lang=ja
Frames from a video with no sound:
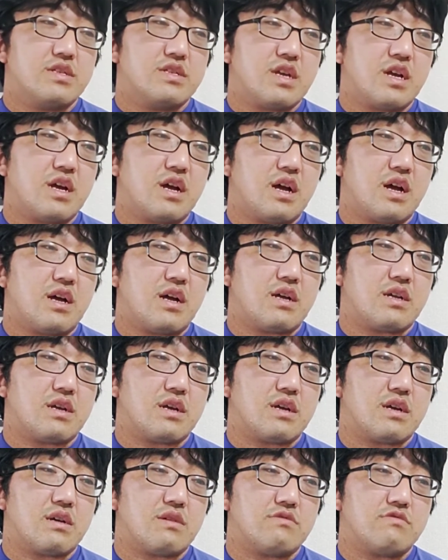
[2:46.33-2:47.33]
じゃ
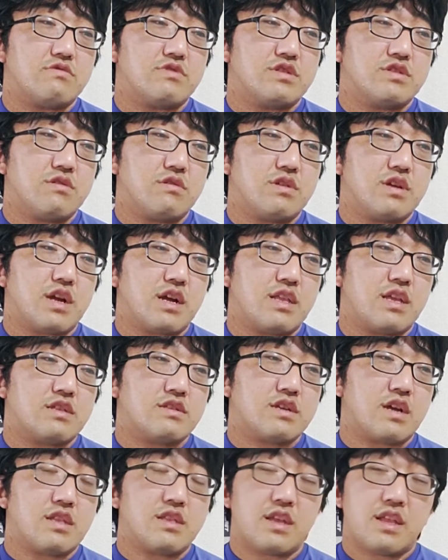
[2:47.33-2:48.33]
あうちより金
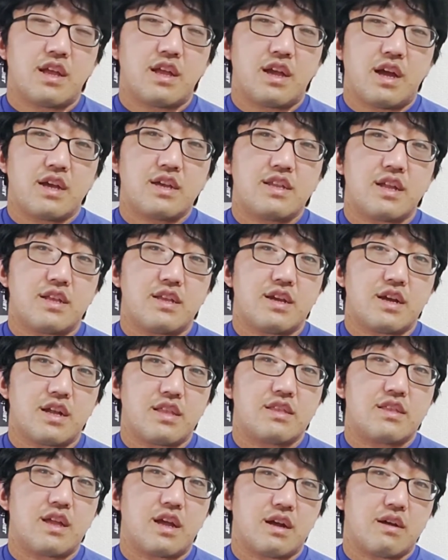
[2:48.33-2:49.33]
使ってない秋田に
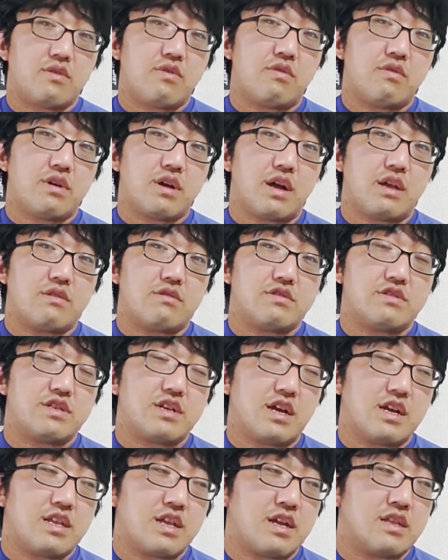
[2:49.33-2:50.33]
勝った今回の
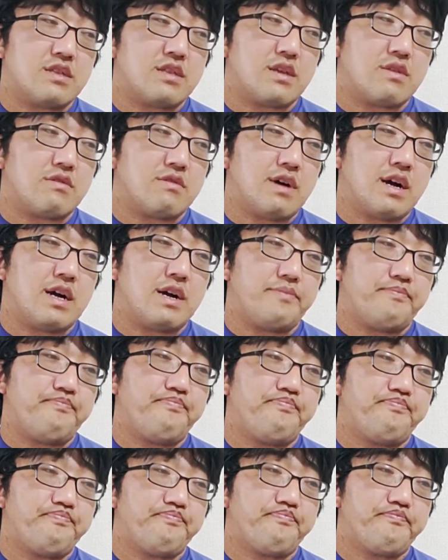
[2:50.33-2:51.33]
試合なんていうのは
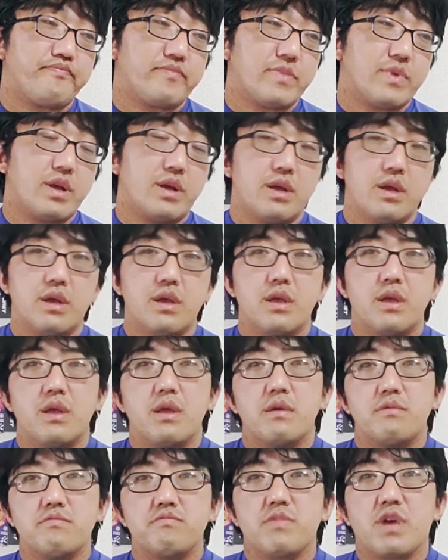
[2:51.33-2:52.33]

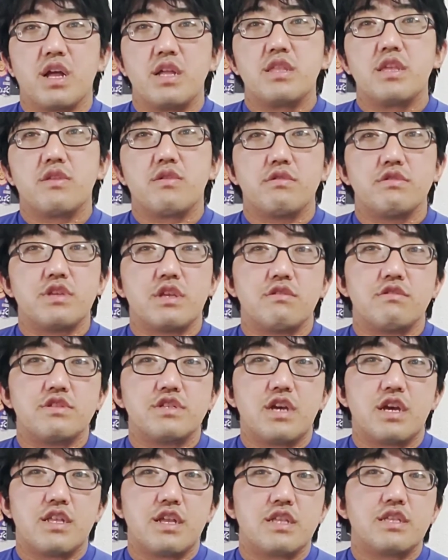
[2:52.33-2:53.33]
うん、勝って当然の
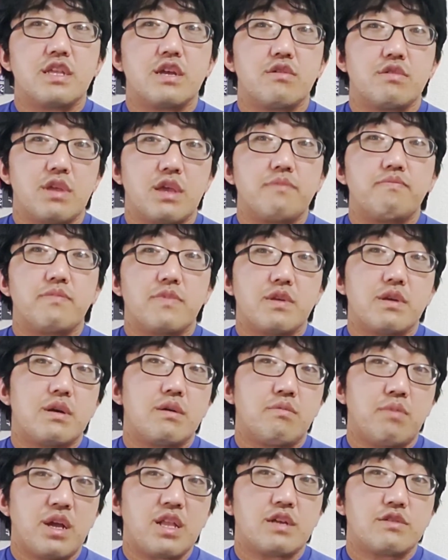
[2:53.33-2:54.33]
試合だったよね。
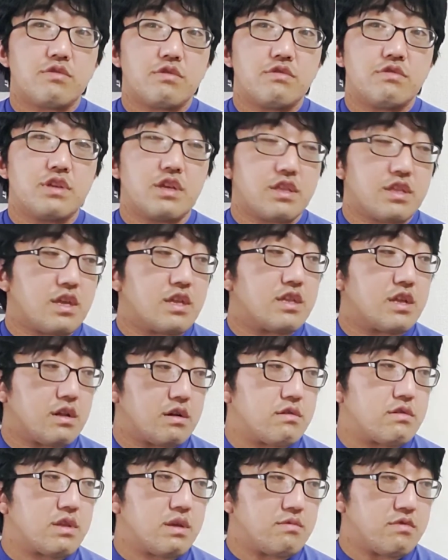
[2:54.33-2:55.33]
お前らそういうふうに言ってんだ
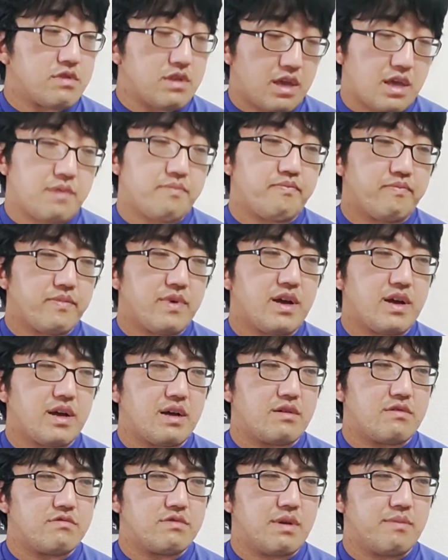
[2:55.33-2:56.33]
ろ。う。でもね、
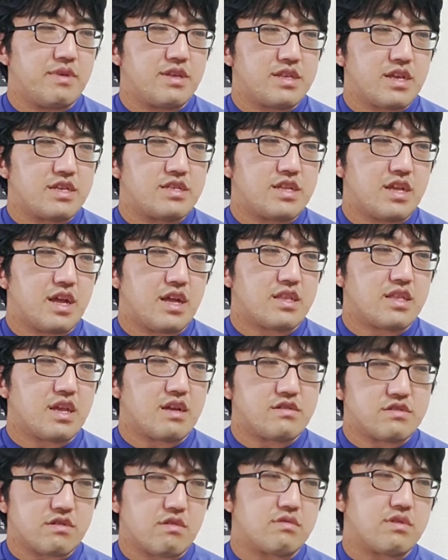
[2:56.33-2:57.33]
まあ、上目指してやっ
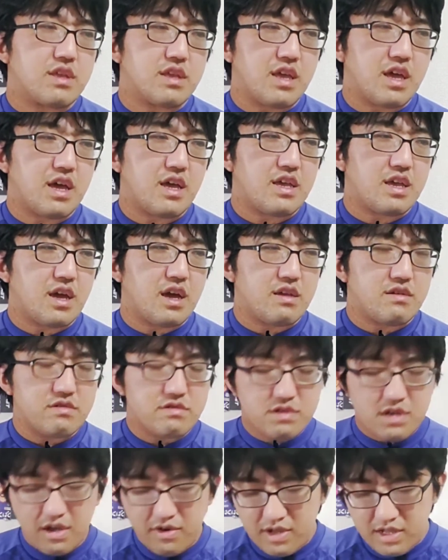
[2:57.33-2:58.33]
ていくぞってギャーギャー
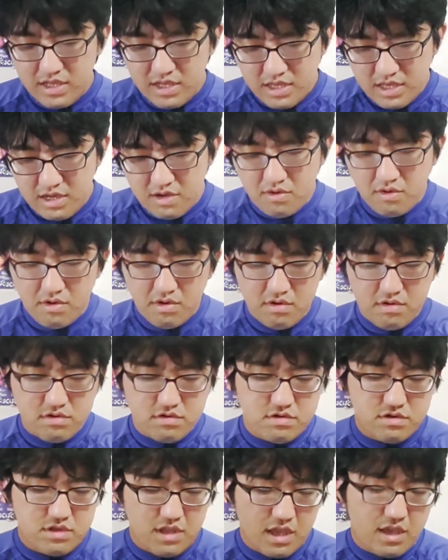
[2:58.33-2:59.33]
言う代わりに、こうい
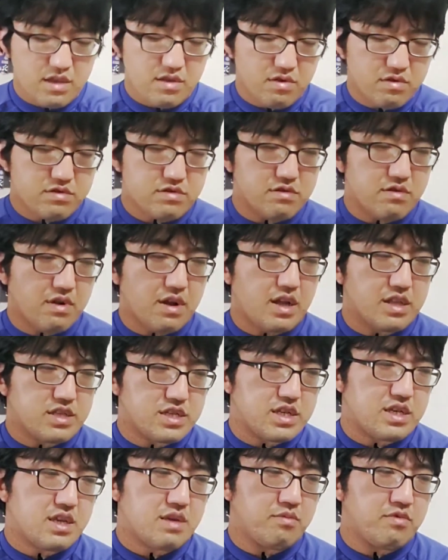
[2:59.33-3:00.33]
うね、一つの勝
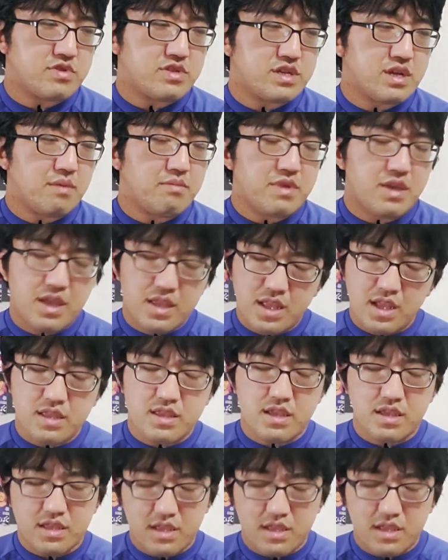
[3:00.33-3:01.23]
ち、気持ちが見えたって